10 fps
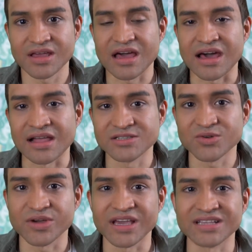
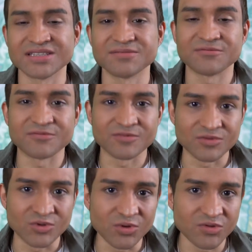Also es
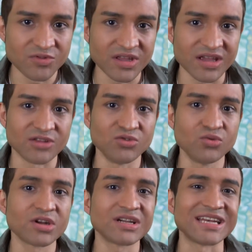dürfte
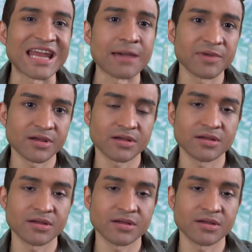nur knapp